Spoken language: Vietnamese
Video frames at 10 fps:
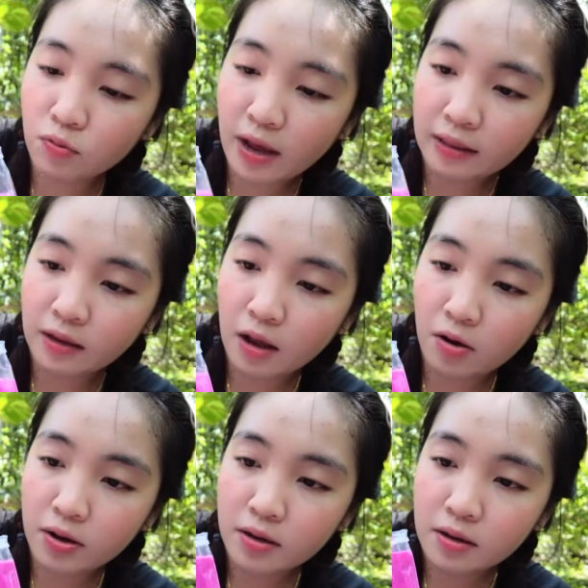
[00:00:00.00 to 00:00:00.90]
tủ lạnh
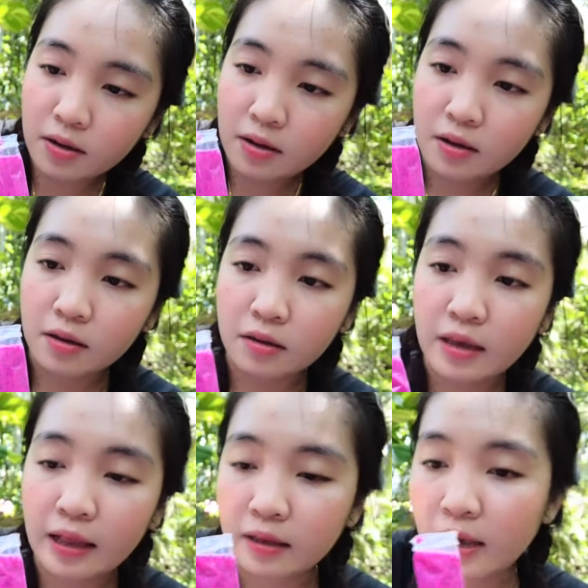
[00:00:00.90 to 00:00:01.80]
thôi
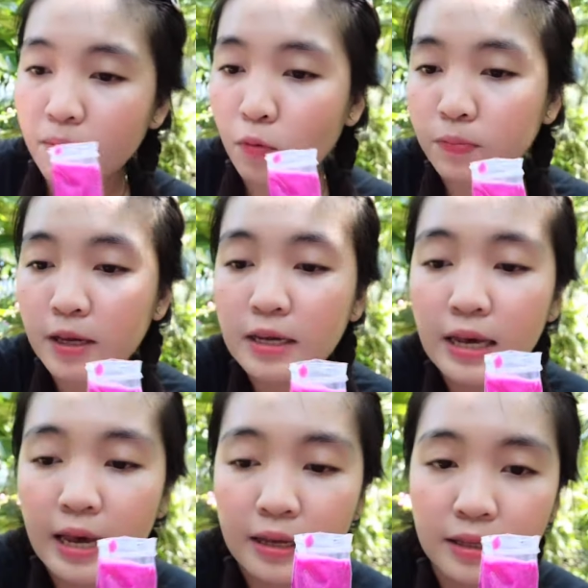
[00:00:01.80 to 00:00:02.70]
Dành ra một
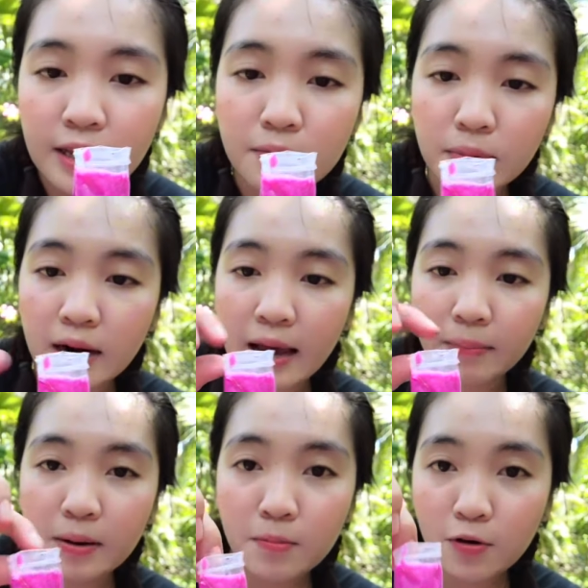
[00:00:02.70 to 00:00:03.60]
tiếng, hai tiếng mình
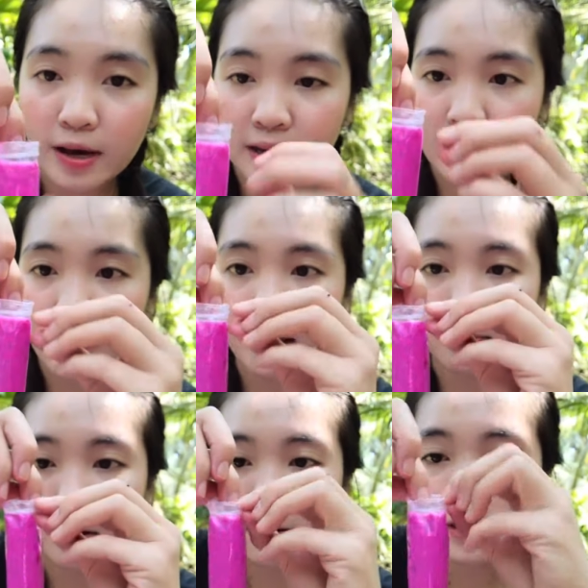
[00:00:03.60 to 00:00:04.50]
làm cái món ăn giặt
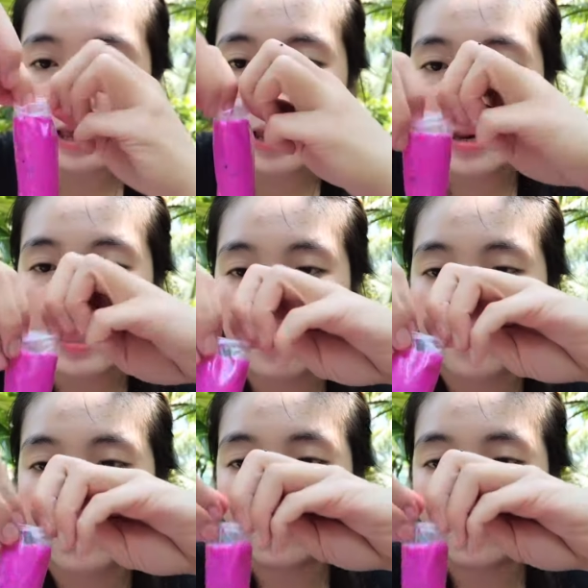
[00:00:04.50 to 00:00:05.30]
công nhận dễ ha